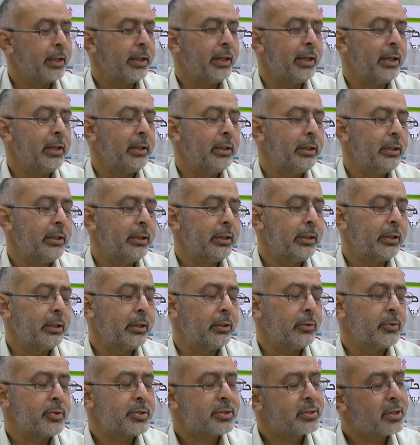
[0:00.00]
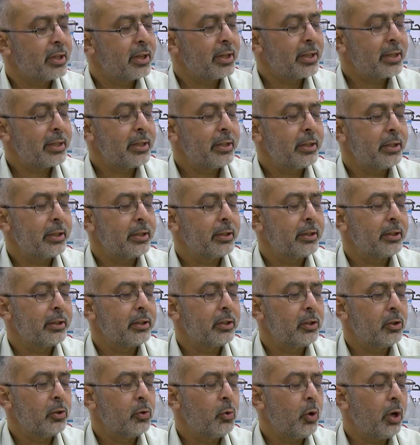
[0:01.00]
الاستاذ
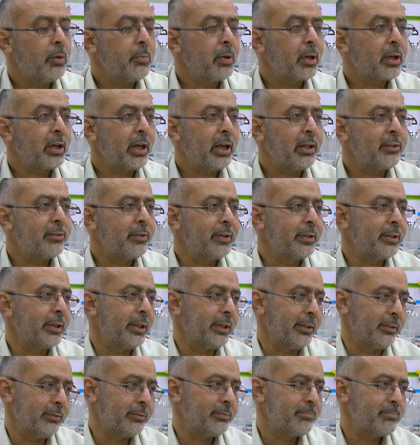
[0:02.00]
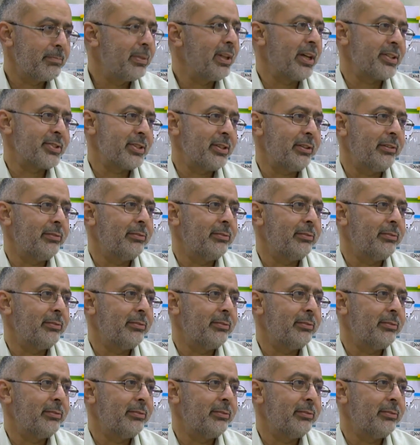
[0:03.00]
هو عباره عن فنان بالاصل